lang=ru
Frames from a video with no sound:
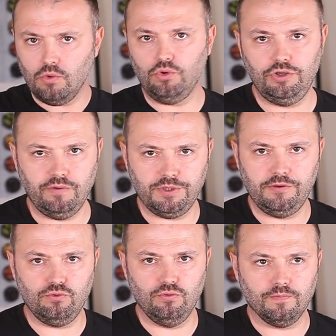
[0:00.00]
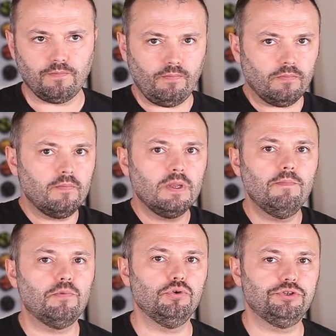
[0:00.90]
Очень вам советую.
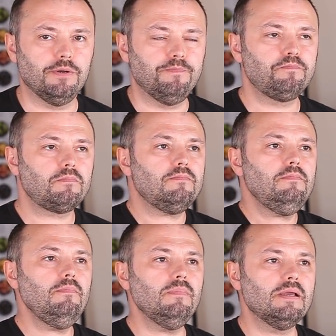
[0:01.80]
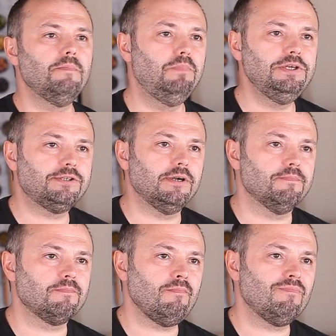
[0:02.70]
Просто, быстро,
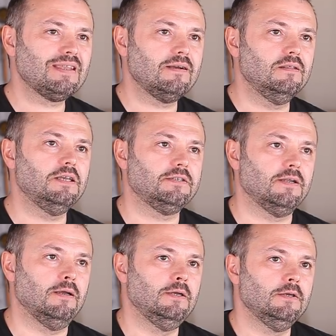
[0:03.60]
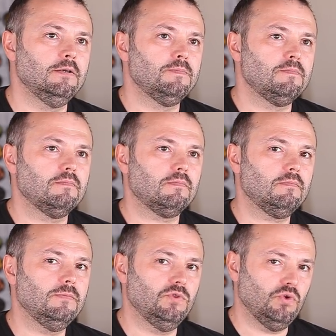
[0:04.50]
классно.
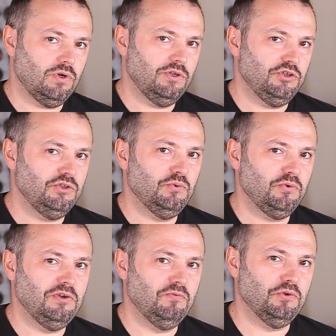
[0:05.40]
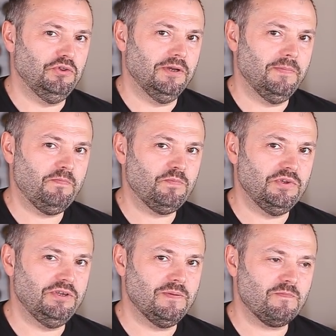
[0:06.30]
Но, конечно, углеводно
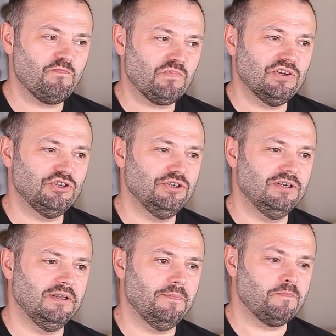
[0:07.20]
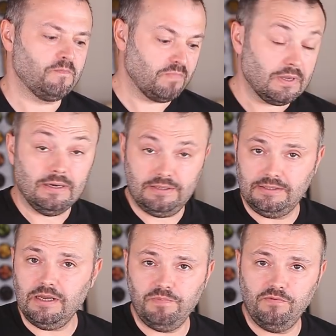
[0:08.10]
и жирно. Хотя
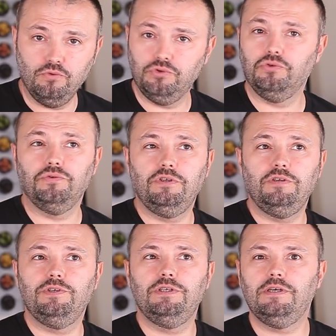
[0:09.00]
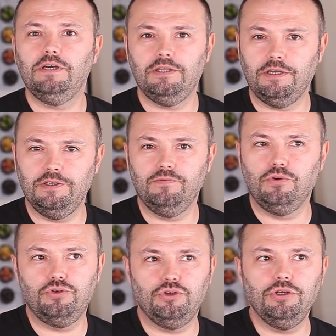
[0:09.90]
сам по вкусу он не возникает от него
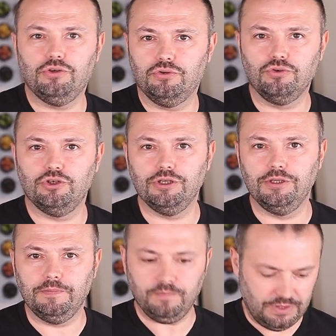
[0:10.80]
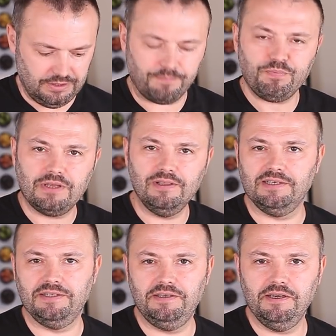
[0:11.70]
ощущение, что он жирный. Это
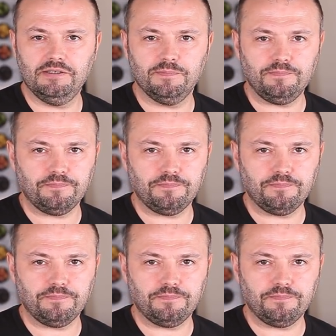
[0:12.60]
классный кекс.